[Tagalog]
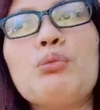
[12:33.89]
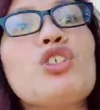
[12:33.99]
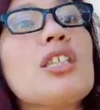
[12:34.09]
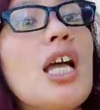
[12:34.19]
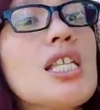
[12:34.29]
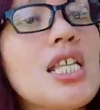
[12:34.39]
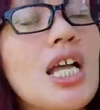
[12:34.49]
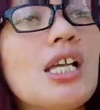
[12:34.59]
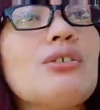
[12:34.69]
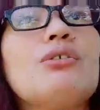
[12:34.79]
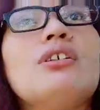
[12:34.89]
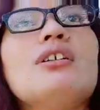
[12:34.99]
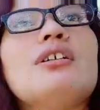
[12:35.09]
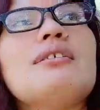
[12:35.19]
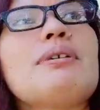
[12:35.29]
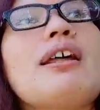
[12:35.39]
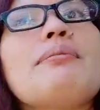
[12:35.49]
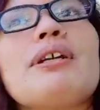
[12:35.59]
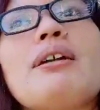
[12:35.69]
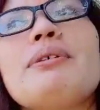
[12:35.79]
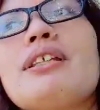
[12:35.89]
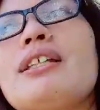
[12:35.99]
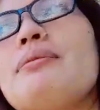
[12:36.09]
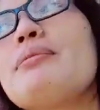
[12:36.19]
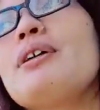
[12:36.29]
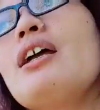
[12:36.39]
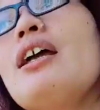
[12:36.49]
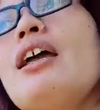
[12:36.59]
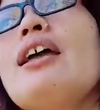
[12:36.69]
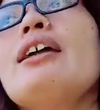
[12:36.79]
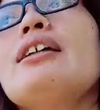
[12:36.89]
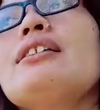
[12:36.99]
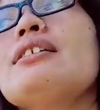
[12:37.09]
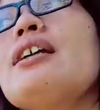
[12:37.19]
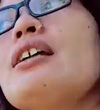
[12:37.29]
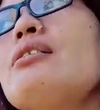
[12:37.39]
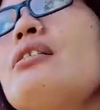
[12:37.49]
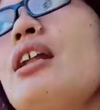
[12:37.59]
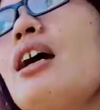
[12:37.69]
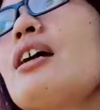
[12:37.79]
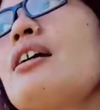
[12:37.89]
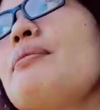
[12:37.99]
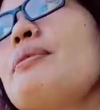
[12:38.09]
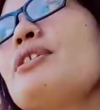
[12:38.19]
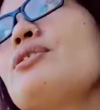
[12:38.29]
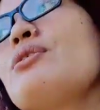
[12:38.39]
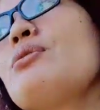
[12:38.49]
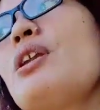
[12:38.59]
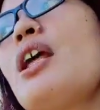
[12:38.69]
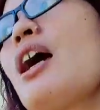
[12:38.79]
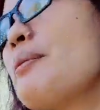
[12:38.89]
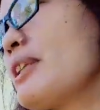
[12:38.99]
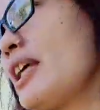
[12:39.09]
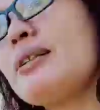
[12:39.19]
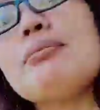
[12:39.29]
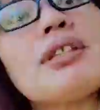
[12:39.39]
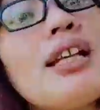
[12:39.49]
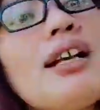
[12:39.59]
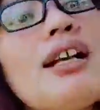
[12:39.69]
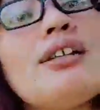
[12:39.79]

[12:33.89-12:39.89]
mustasa. Yun. Marami kaming tanim. And ngayon lang, medyo wala kaming tanim talaga